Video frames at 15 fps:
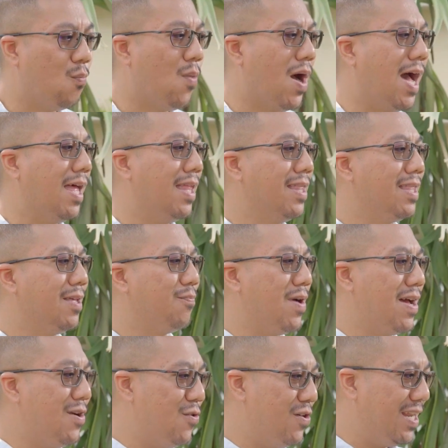Mantep
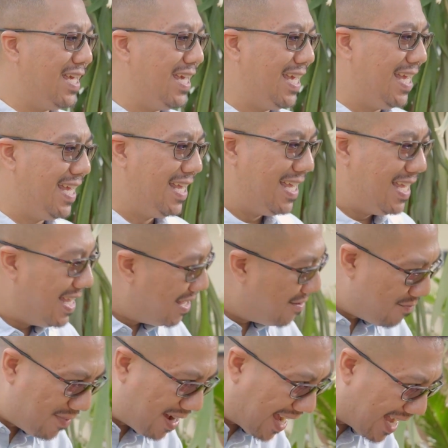Pak Doni.
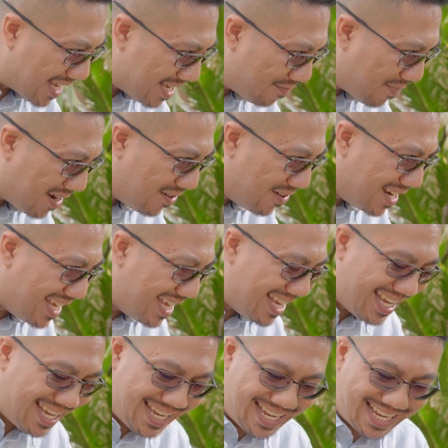Makasih Pak
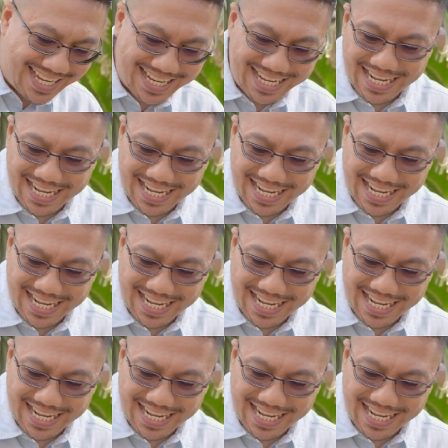Doni.